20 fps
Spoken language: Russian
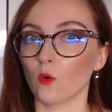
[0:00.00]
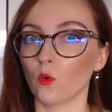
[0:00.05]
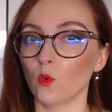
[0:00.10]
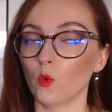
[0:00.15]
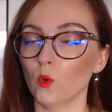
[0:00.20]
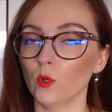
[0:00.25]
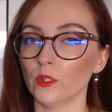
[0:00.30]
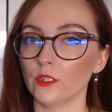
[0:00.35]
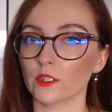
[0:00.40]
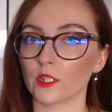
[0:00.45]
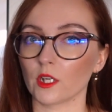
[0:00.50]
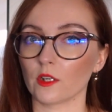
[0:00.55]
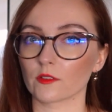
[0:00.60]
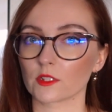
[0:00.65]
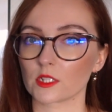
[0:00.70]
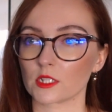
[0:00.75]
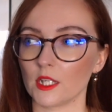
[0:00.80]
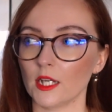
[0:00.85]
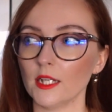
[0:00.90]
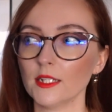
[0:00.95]
ой, а
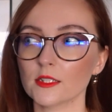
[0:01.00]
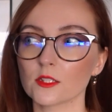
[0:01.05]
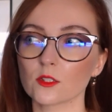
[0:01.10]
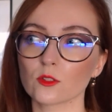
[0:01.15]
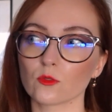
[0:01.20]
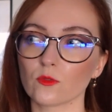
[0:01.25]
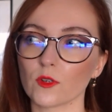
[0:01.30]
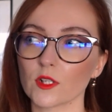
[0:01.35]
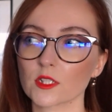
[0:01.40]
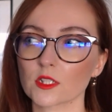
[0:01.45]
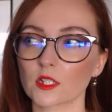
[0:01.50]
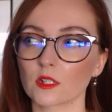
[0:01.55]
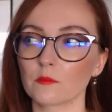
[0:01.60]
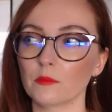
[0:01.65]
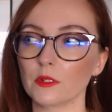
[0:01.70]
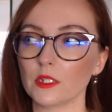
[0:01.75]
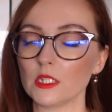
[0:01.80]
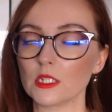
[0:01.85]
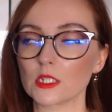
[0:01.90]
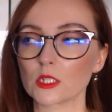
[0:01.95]
вы знаете, у вас как
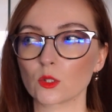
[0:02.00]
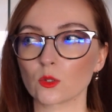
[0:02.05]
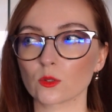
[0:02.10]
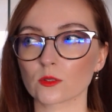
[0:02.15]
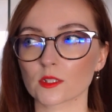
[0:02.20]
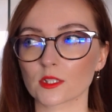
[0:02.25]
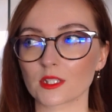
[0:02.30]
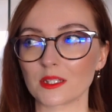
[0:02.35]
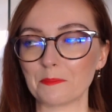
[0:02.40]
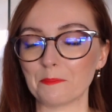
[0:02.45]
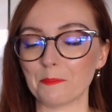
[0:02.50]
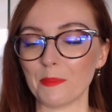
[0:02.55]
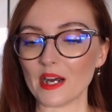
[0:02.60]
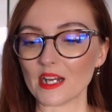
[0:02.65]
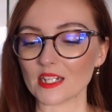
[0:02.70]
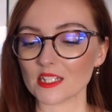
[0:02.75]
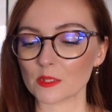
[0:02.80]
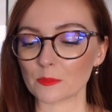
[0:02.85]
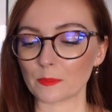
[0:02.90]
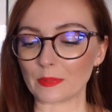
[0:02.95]
бы эстонский
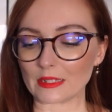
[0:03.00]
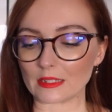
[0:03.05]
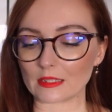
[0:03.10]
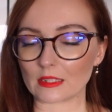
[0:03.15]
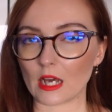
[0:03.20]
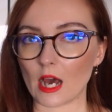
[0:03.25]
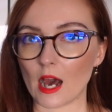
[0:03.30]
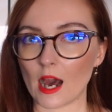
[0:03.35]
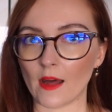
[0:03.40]
паспорт,